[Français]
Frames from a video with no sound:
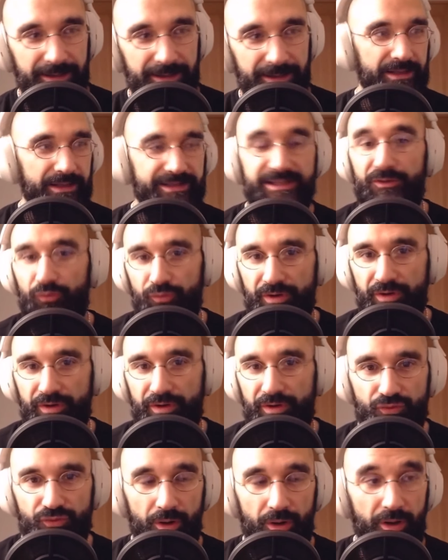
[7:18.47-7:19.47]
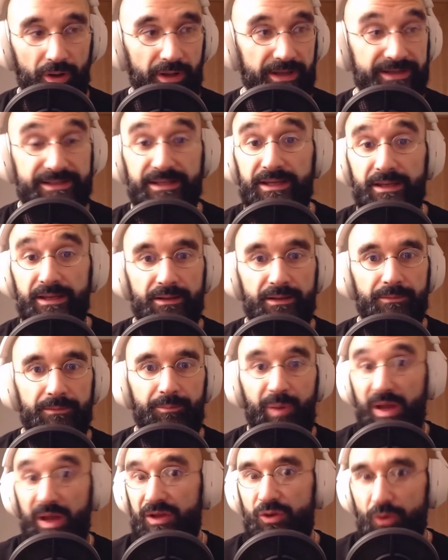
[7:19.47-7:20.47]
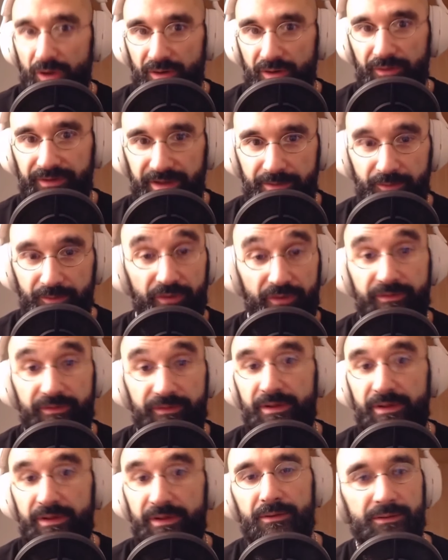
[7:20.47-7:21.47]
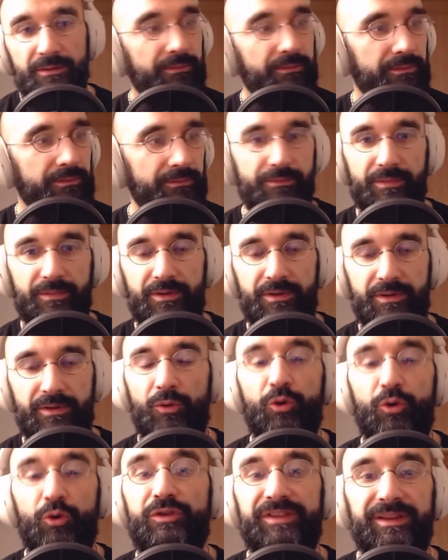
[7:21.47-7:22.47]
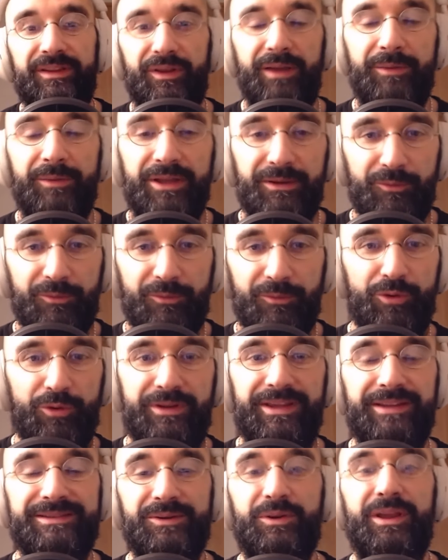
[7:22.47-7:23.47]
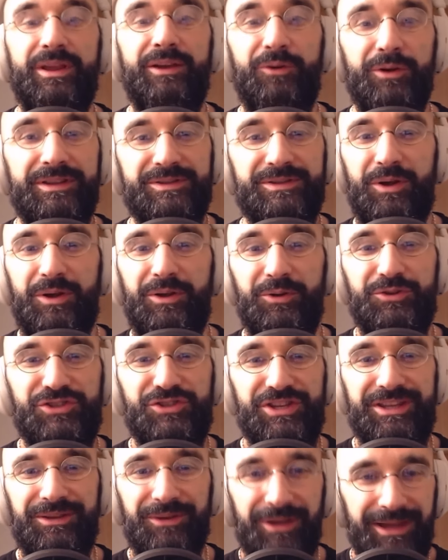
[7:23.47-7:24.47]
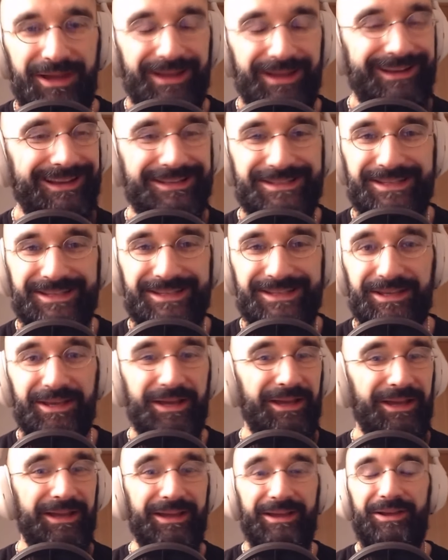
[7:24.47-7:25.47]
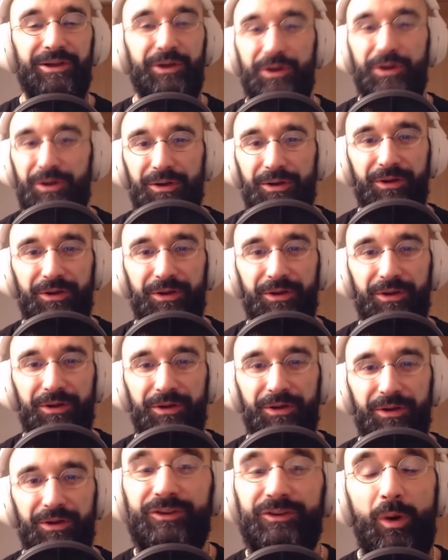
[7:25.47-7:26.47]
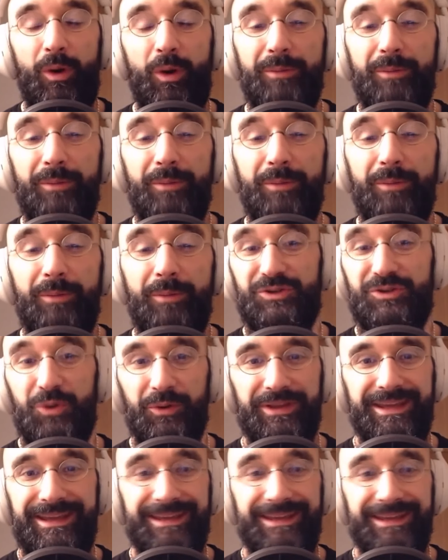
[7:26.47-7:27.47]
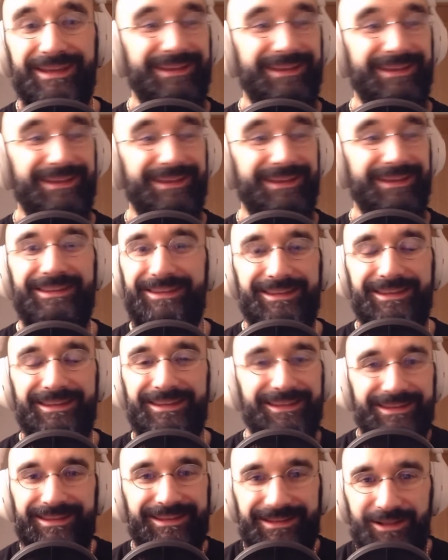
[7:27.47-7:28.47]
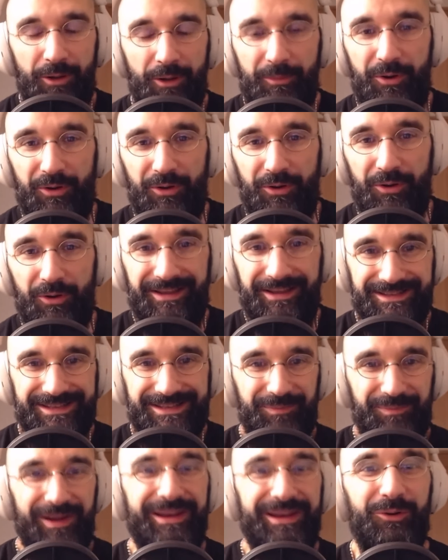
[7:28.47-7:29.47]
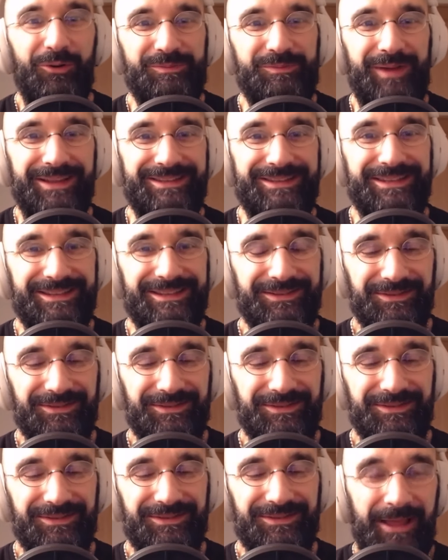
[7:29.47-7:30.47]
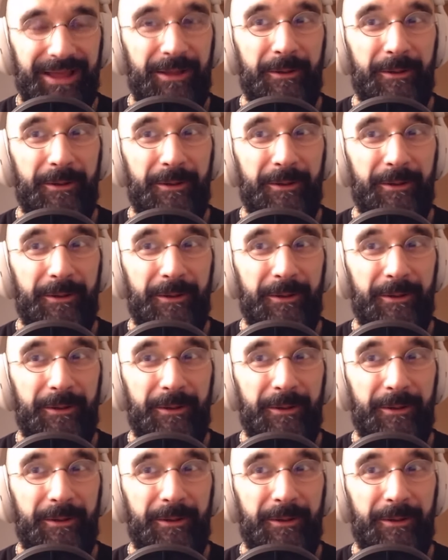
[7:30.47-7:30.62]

Et c'est tous les jours, et c'est pas que à l'entraînement, évidemment. Hein. On le sait très bien, on brûle 400 calories sur un coaching euh, classique. il y en a 3000 dans la journée, il en manque, hein. c'est pas la grosse partie, donc c'est clair.